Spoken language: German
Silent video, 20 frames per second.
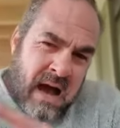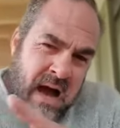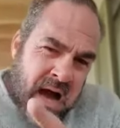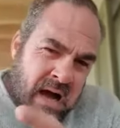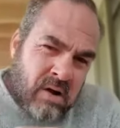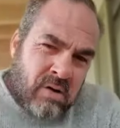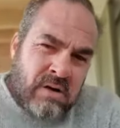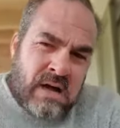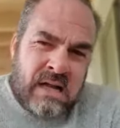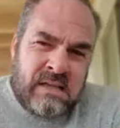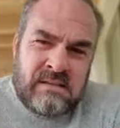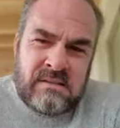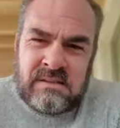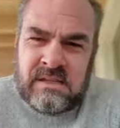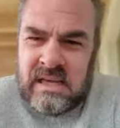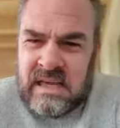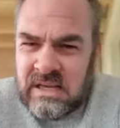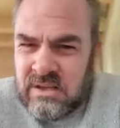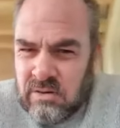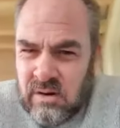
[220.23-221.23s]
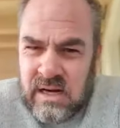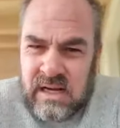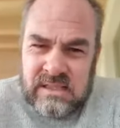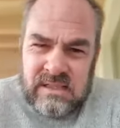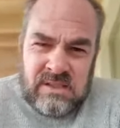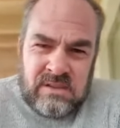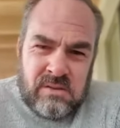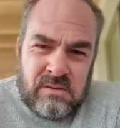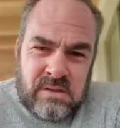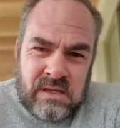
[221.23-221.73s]
arrogant,
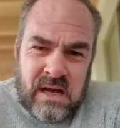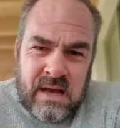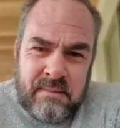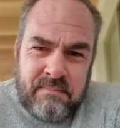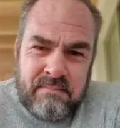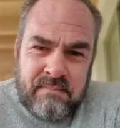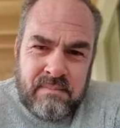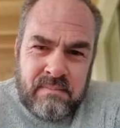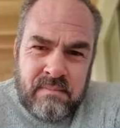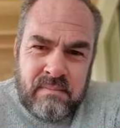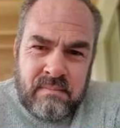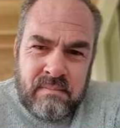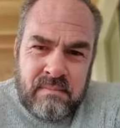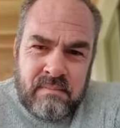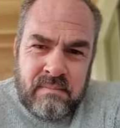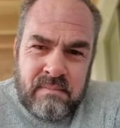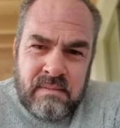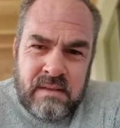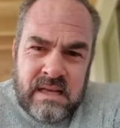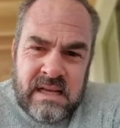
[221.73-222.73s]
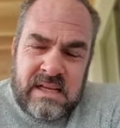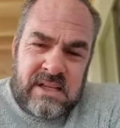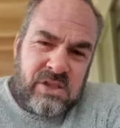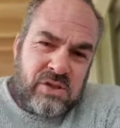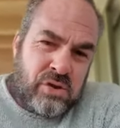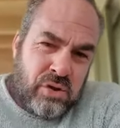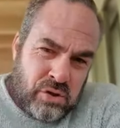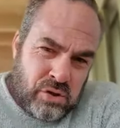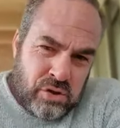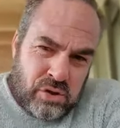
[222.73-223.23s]
ignorant zu sein,
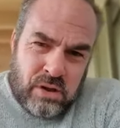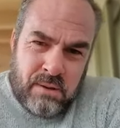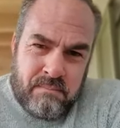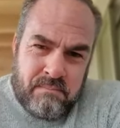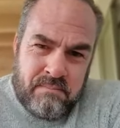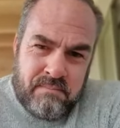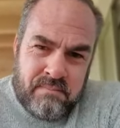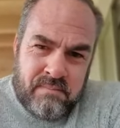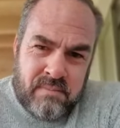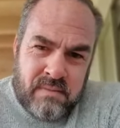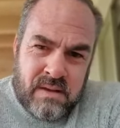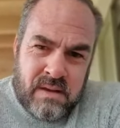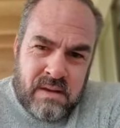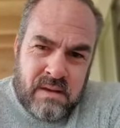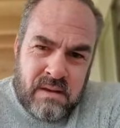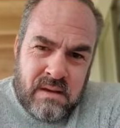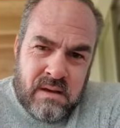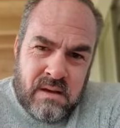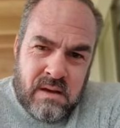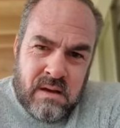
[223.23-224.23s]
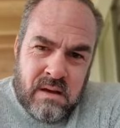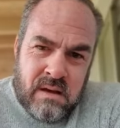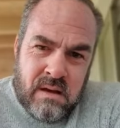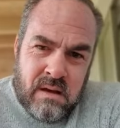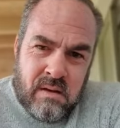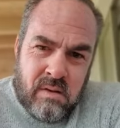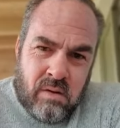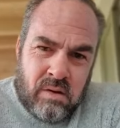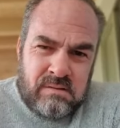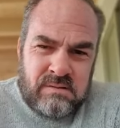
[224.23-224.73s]
ist schon schlimm.
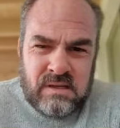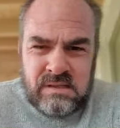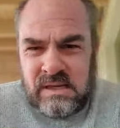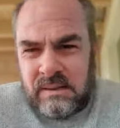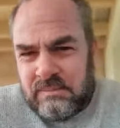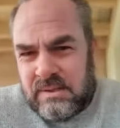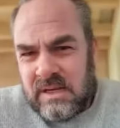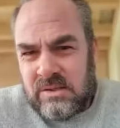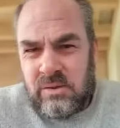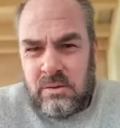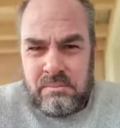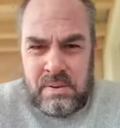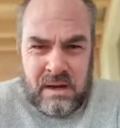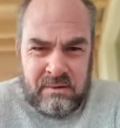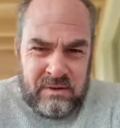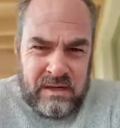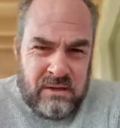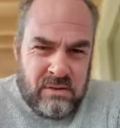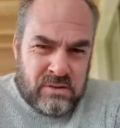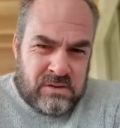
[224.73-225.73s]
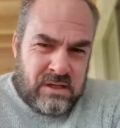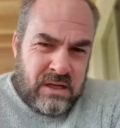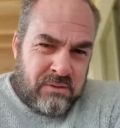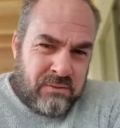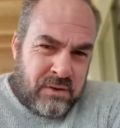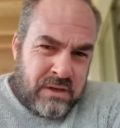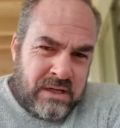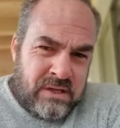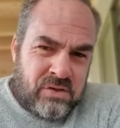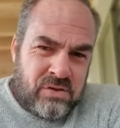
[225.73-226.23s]
Und es tippt ja so ein paar Videos, die
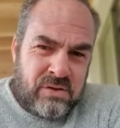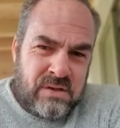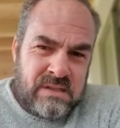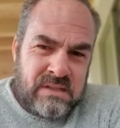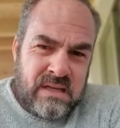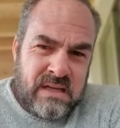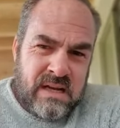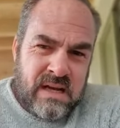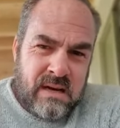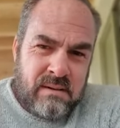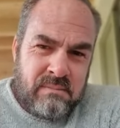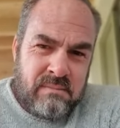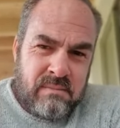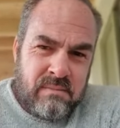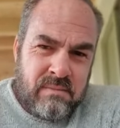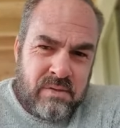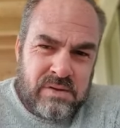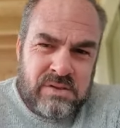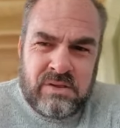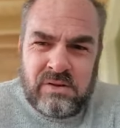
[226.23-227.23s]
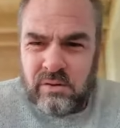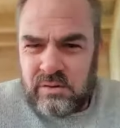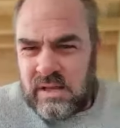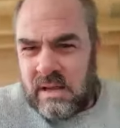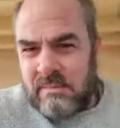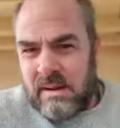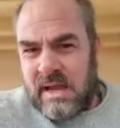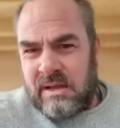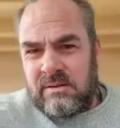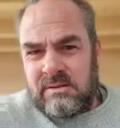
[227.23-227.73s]
ich von Ihnen schon gesehen habe, wo Sie doch
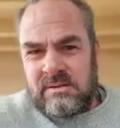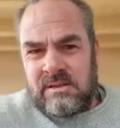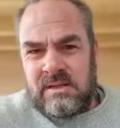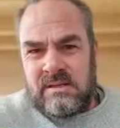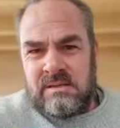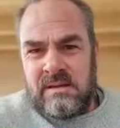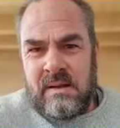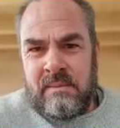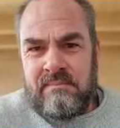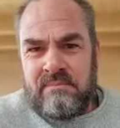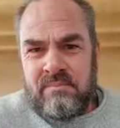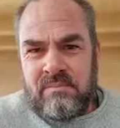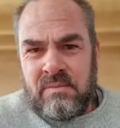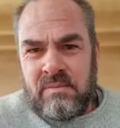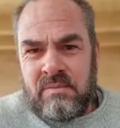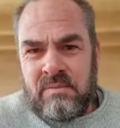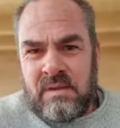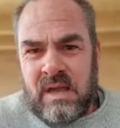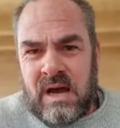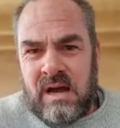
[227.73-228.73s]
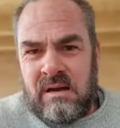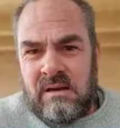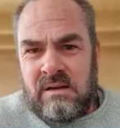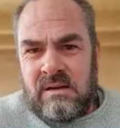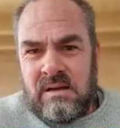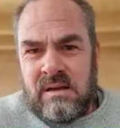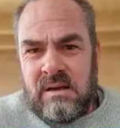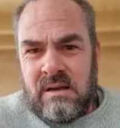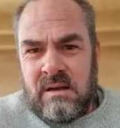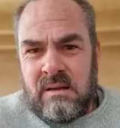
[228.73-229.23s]
der Meinung sind, ja,
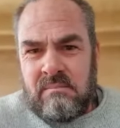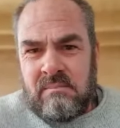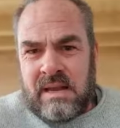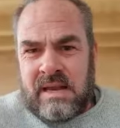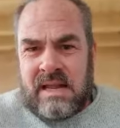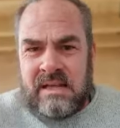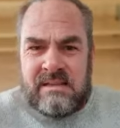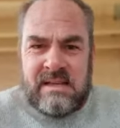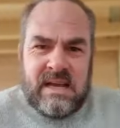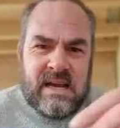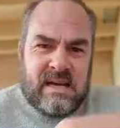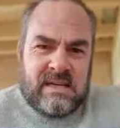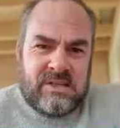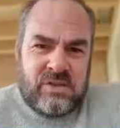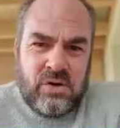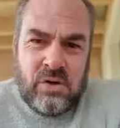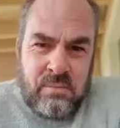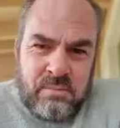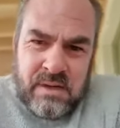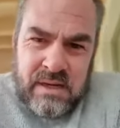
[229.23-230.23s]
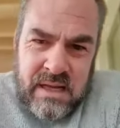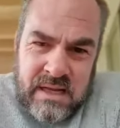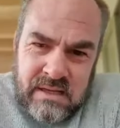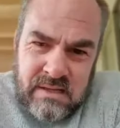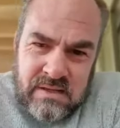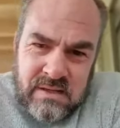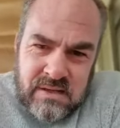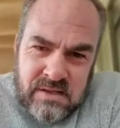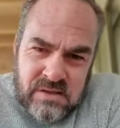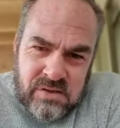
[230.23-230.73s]
man hätte ja nicht
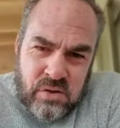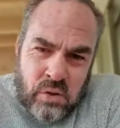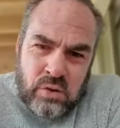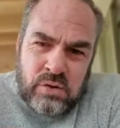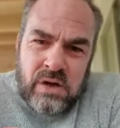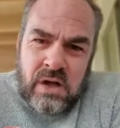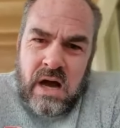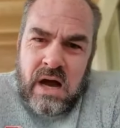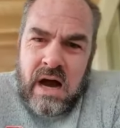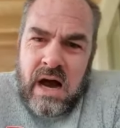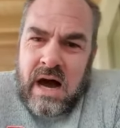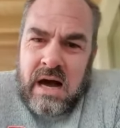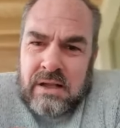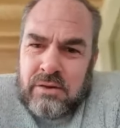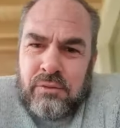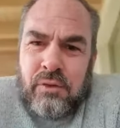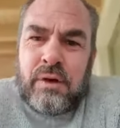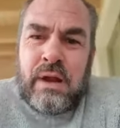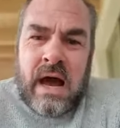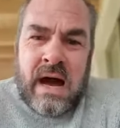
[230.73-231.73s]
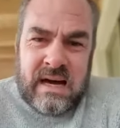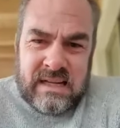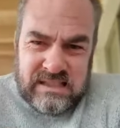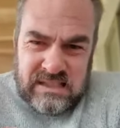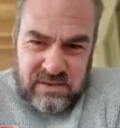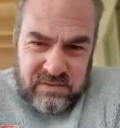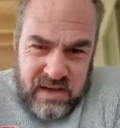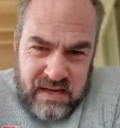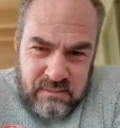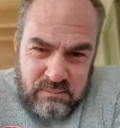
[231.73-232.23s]
unbedingt so eine Art von
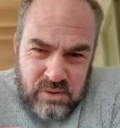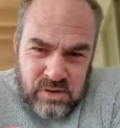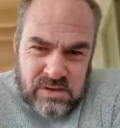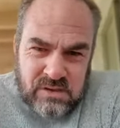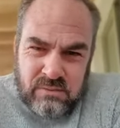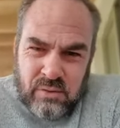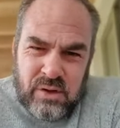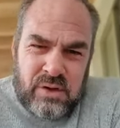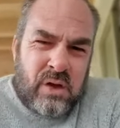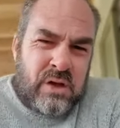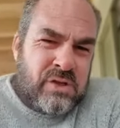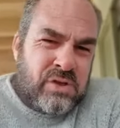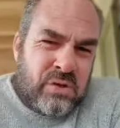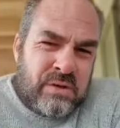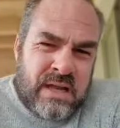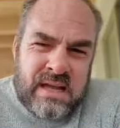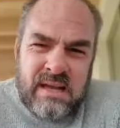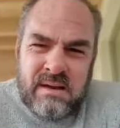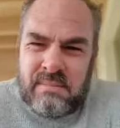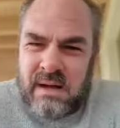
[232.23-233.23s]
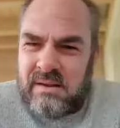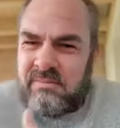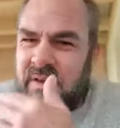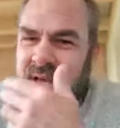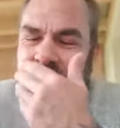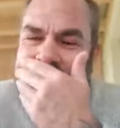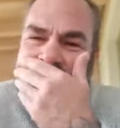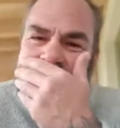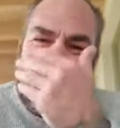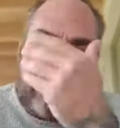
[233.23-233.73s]
Arzt werden müssen. Wo ich dann schon denke, Mann,
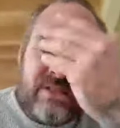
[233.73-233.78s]
wie kann